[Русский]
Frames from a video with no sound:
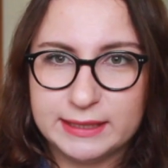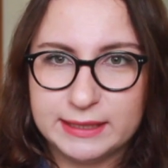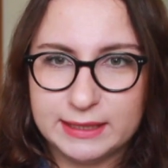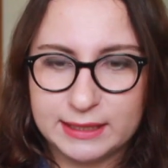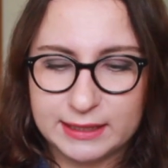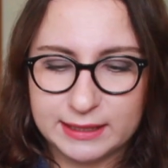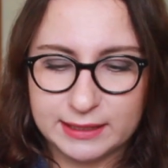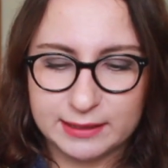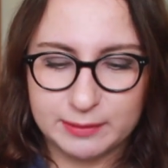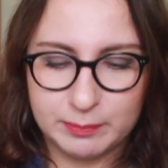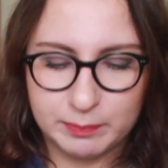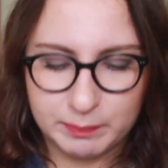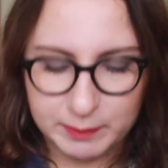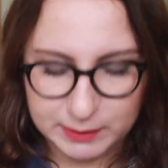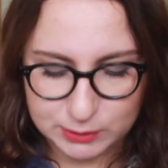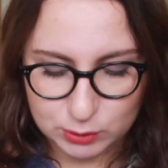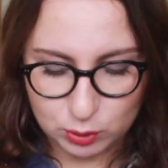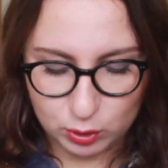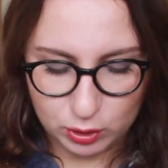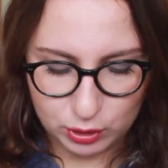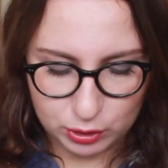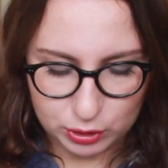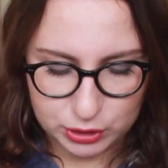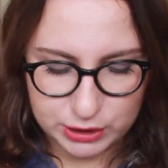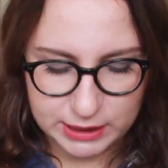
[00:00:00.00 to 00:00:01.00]
э,
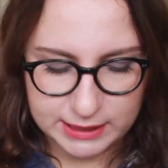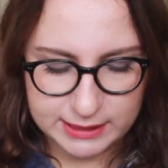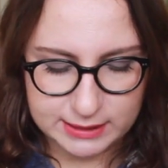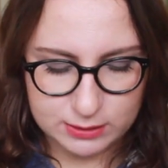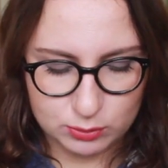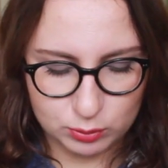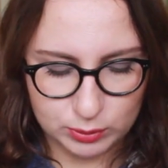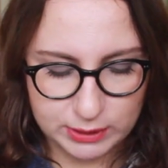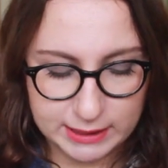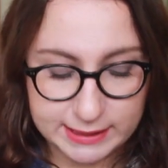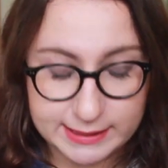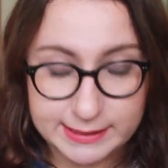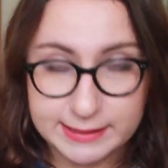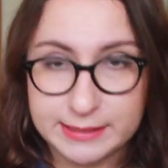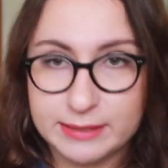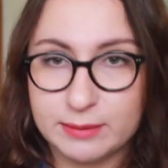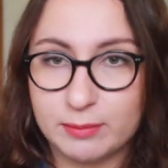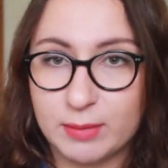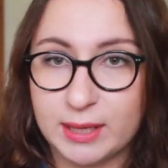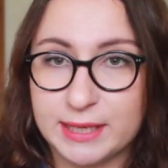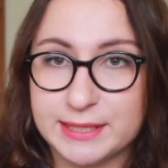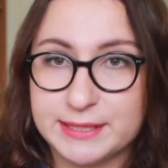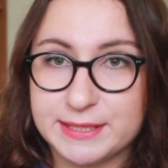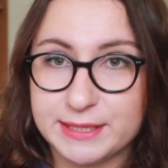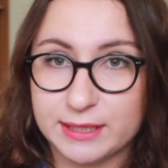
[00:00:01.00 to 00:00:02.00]
поскольку сейчас у нас
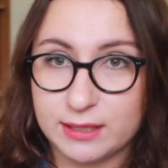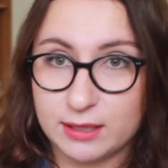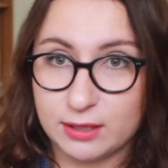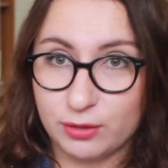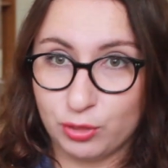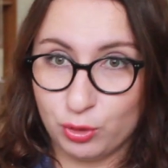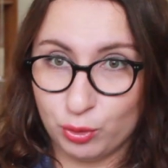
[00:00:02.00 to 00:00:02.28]
тематика